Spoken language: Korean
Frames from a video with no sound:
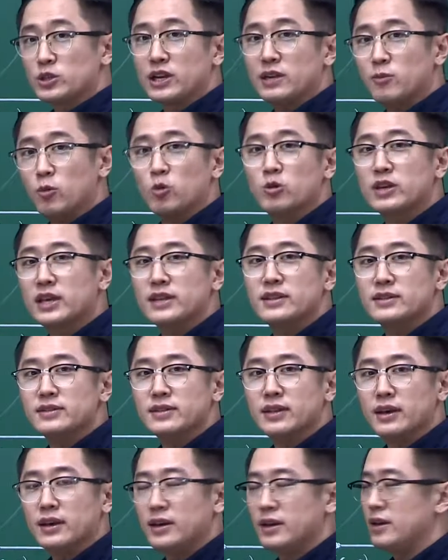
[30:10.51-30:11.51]
잘
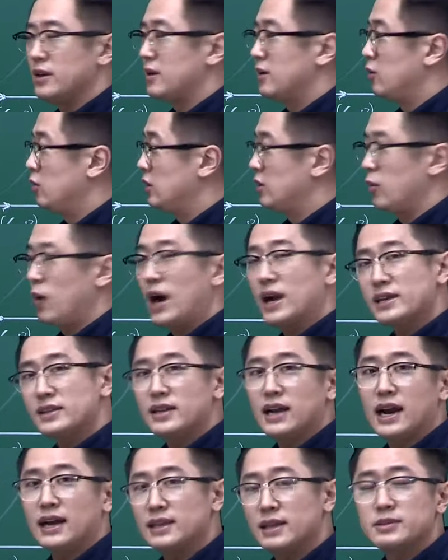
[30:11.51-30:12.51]
모르겠는데 왜냐면 확인을
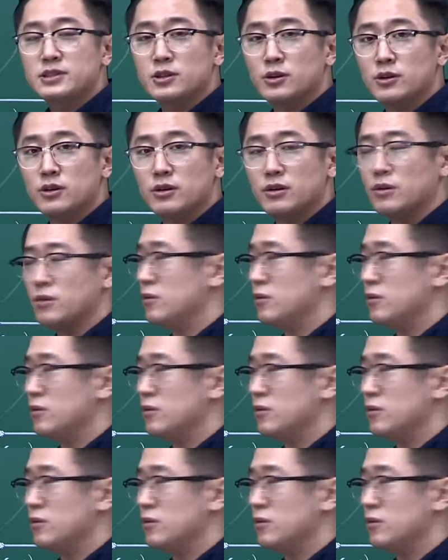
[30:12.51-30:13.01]
안 했어요